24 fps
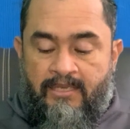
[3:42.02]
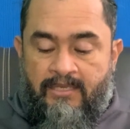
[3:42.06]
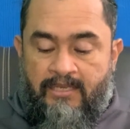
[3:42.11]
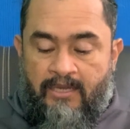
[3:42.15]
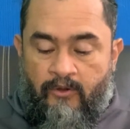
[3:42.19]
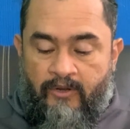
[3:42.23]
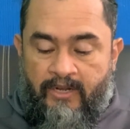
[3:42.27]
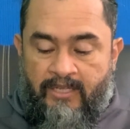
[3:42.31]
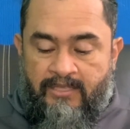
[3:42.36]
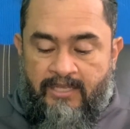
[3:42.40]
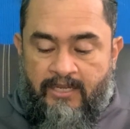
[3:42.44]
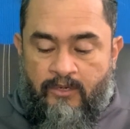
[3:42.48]
Y
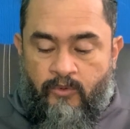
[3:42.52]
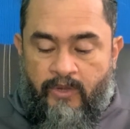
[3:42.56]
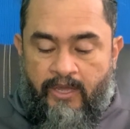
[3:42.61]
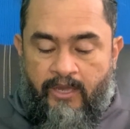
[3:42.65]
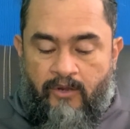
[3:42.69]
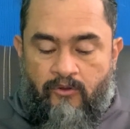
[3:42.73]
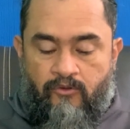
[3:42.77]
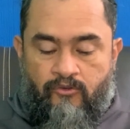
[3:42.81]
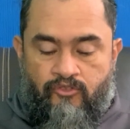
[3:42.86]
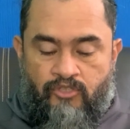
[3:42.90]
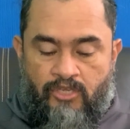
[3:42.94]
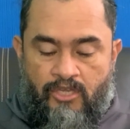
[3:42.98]
ahora te
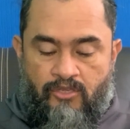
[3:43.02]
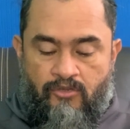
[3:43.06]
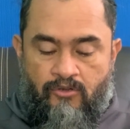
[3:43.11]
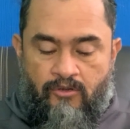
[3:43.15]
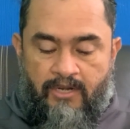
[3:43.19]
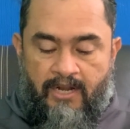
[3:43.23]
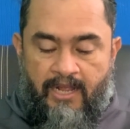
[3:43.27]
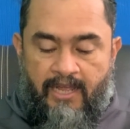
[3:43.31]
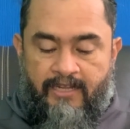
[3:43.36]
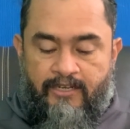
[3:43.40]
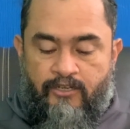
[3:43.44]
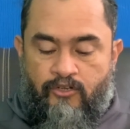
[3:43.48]
ruego,
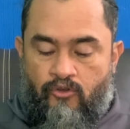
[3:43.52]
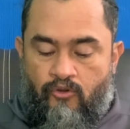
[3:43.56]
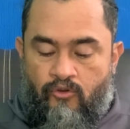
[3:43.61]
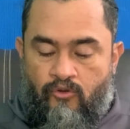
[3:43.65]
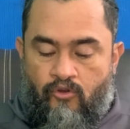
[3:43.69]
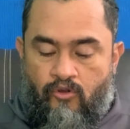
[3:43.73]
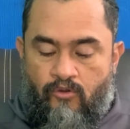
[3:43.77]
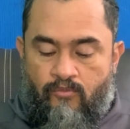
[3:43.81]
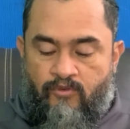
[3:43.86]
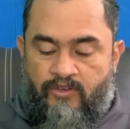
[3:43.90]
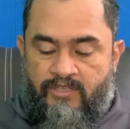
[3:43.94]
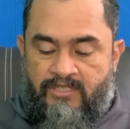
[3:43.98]
Señora,
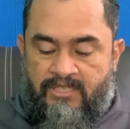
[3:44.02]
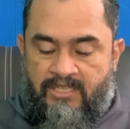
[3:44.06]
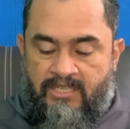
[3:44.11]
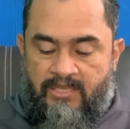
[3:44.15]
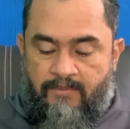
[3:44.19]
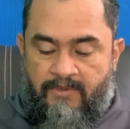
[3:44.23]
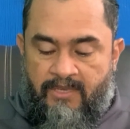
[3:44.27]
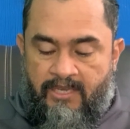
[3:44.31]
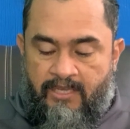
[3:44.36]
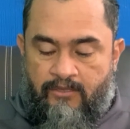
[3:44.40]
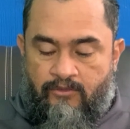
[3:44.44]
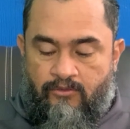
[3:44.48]
no como
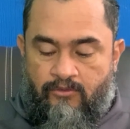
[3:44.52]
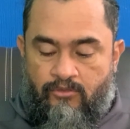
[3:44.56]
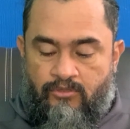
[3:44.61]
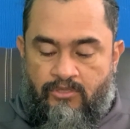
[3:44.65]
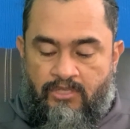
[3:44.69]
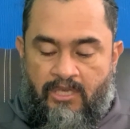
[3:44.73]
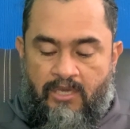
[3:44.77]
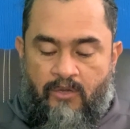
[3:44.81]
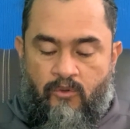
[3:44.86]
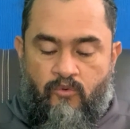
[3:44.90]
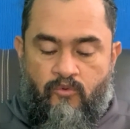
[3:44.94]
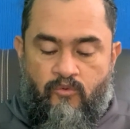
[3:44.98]

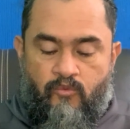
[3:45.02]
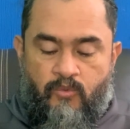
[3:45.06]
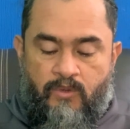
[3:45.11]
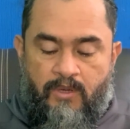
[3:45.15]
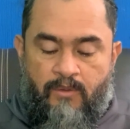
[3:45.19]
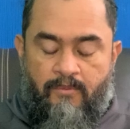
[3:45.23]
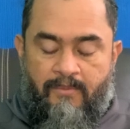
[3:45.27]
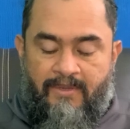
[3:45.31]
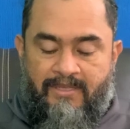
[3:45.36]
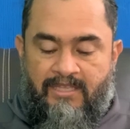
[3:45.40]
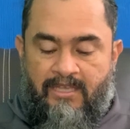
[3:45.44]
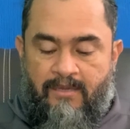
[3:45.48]
escribiéndote un
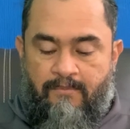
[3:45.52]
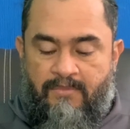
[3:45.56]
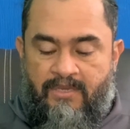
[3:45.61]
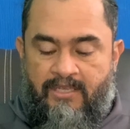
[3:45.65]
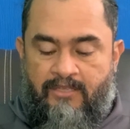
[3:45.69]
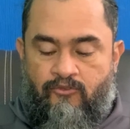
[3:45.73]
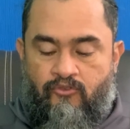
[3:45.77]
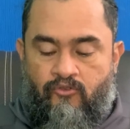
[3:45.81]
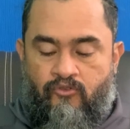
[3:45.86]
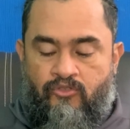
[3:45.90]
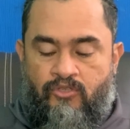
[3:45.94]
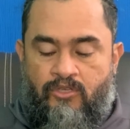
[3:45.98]
nuevo
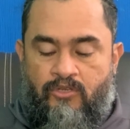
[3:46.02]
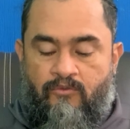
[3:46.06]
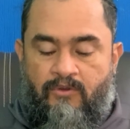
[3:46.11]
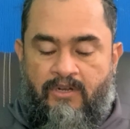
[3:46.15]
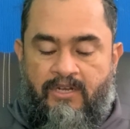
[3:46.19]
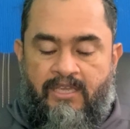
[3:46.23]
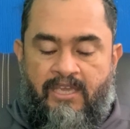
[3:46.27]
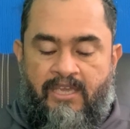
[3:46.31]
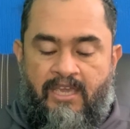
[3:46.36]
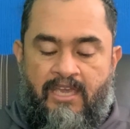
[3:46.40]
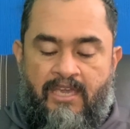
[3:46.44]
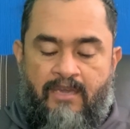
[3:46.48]
mandamiento, sino
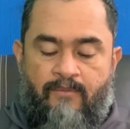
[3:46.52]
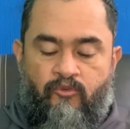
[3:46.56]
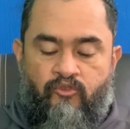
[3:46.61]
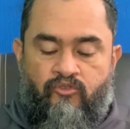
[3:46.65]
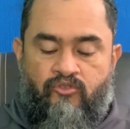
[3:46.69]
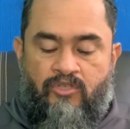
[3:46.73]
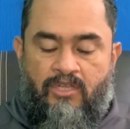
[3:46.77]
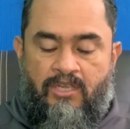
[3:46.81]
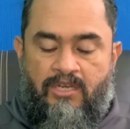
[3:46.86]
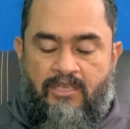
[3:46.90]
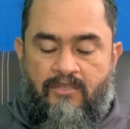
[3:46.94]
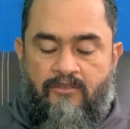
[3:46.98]
el que
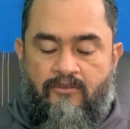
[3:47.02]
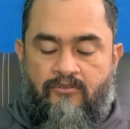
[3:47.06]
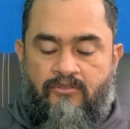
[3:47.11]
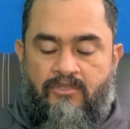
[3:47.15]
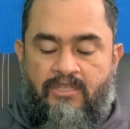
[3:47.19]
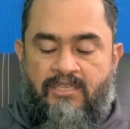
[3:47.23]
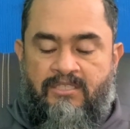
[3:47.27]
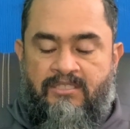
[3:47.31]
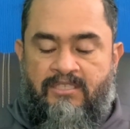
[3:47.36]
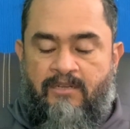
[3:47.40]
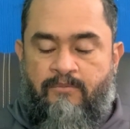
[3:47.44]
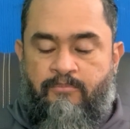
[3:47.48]
hemos tenido
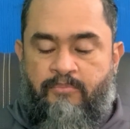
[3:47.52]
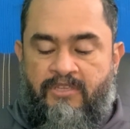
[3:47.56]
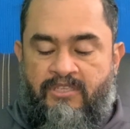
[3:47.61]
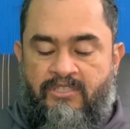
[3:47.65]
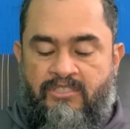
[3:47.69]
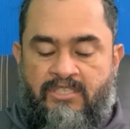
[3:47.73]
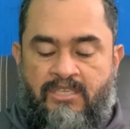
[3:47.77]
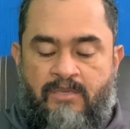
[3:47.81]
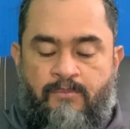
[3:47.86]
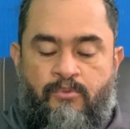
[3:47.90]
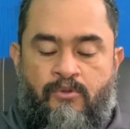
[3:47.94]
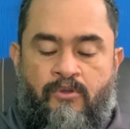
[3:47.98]
desde el
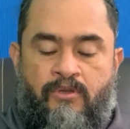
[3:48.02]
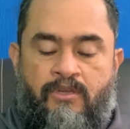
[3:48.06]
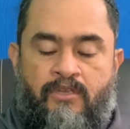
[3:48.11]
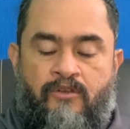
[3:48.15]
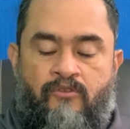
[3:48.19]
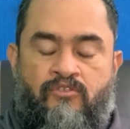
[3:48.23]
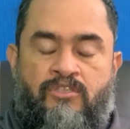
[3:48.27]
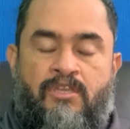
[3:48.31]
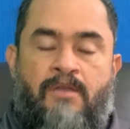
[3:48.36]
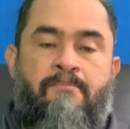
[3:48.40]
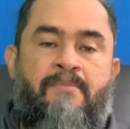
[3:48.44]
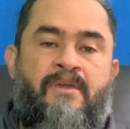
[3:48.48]
principio que
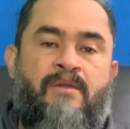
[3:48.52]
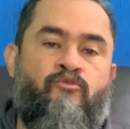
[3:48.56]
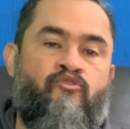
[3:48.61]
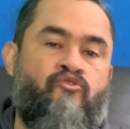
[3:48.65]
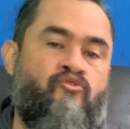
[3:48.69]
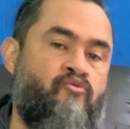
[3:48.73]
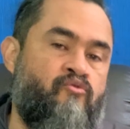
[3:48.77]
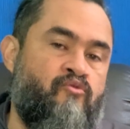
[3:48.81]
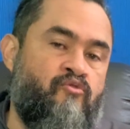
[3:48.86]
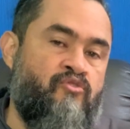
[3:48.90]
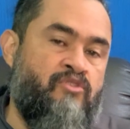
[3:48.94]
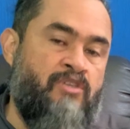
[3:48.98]
nos
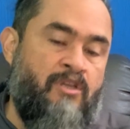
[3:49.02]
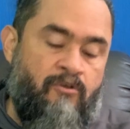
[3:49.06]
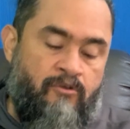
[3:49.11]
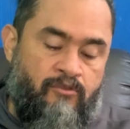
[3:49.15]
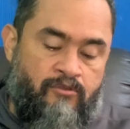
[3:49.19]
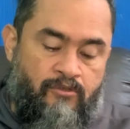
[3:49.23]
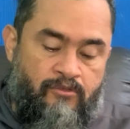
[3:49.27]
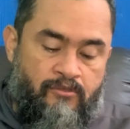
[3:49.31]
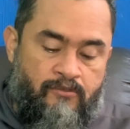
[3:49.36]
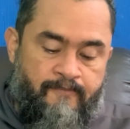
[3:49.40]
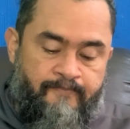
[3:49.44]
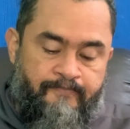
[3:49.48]
amemos unos a
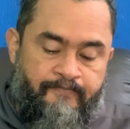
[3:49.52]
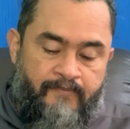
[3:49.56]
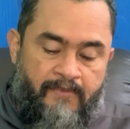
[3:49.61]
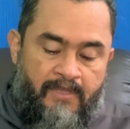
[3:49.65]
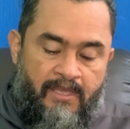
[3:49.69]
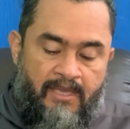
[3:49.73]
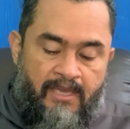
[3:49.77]
otros.